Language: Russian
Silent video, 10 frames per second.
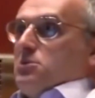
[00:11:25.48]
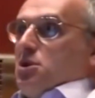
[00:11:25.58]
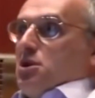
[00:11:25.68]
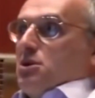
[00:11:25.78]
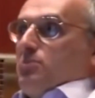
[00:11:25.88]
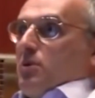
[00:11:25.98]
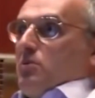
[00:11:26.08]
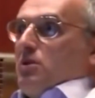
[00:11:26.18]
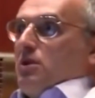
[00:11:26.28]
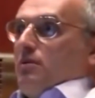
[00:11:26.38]
тихо,
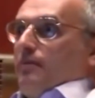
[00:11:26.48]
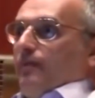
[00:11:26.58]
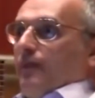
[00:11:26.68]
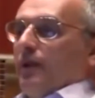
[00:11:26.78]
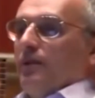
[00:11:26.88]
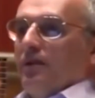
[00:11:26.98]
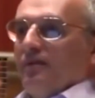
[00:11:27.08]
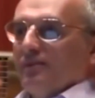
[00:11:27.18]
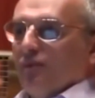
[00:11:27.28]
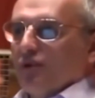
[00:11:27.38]
спокойно. Это
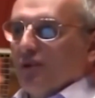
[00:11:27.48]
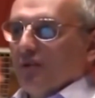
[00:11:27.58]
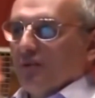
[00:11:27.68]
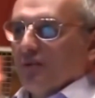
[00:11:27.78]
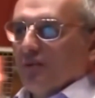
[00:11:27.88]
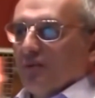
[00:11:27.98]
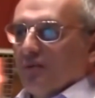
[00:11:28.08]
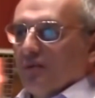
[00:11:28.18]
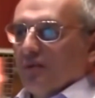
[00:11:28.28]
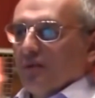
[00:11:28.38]
невозможно.
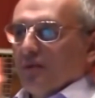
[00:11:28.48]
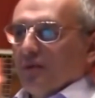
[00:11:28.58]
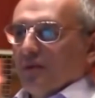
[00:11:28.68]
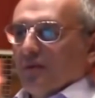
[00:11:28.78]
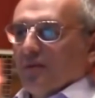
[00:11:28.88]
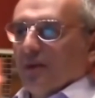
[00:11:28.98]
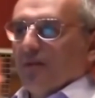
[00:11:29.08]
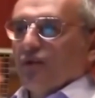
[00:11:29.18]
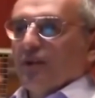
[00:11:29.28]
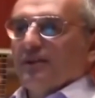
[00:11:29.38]

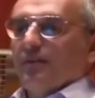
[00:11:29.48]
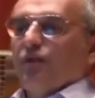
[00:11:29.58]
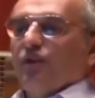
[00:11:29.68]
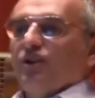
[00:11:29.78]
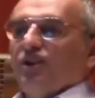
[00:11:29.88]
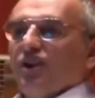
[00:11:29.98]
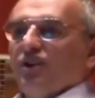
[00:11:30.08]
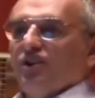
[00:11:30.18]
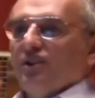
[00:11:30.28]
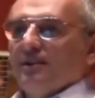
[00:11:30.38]
Потому что само
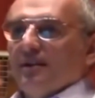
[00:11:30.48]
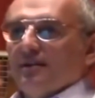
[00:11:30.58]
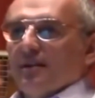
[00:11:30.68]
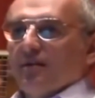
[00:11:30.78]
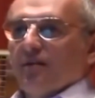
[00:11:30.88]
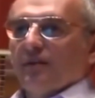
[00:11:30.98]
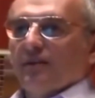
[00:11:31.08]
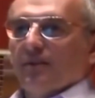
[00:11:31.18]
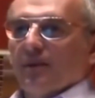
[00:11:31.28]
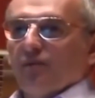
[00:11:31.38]
течение жизни
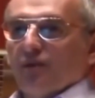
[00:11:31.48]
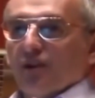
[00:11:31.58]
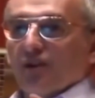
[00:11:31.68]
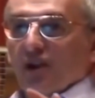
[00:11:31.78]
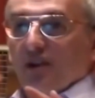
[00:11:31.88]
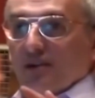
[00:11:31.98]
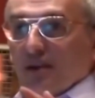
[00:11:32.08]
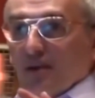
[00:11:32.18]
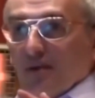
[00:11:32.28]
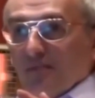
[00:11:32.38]
остановится, потому что
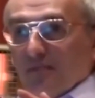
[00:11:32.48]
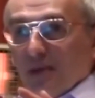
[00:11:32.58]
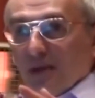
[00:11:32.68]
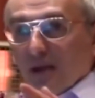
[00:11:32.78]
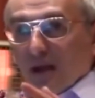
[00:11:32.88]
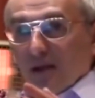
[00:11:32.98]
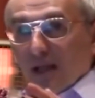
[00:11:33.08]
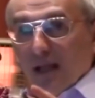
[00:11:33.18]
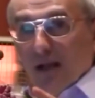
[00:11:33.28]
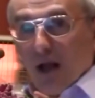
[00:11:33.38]
женская психика —
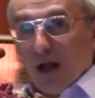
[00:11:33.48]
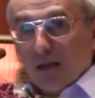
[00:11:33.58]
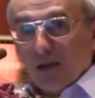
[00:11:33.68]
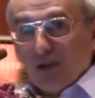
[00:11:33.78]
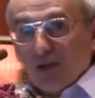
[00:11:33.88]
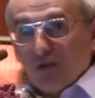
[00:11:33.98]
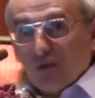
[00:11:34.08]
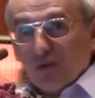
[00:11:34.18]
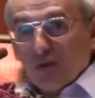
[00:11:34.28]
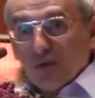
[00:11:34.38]
это река, она
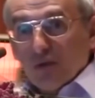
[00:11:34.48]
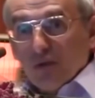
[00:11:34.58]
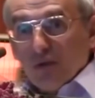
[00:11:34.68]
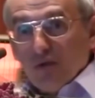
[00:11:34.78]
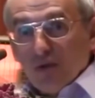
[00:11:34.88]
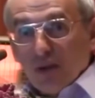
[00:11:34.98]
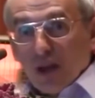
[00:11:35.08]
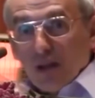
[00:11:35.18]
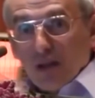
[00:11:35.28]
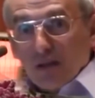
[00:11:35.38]
течет. Ее не
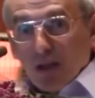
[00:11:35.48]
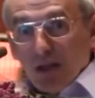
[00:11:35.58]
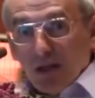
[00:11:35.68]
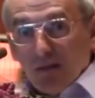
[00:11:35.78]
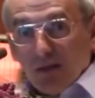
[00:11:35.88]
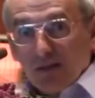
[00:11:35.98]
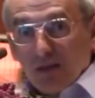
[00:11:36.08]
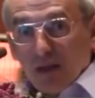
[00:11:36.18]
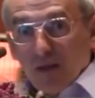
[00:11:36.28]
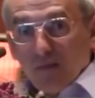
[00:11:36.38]
надо контролировать,
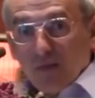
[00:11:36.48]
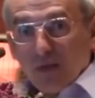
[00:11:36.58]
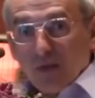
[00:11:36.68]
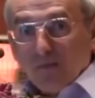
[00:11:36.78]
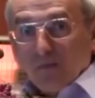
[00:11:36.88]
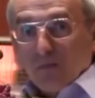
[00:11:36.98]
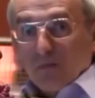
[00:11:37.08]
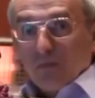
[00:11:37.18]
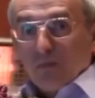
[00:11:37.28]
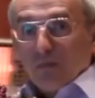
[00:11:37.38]
останавливать.
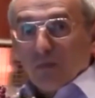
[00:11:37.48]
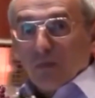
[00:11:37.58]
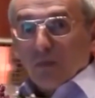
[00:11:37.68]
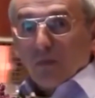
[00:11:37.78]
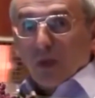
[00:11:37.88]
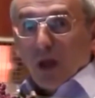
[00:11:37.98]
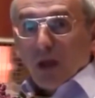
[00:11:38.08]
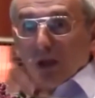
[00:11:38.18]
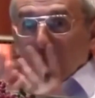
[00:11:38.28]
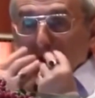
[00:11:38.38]
А
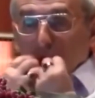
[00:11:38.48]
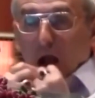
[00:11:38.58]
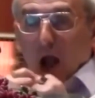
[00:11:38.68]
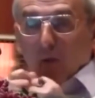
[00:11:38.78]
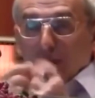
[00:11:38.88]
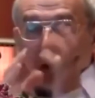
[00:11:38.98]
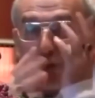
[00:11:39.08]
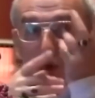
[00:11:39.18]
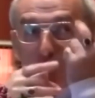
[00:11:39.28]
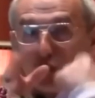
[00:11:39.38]
я говорю, «Ну, а что такая, у меня
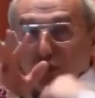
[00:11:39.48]
такой ум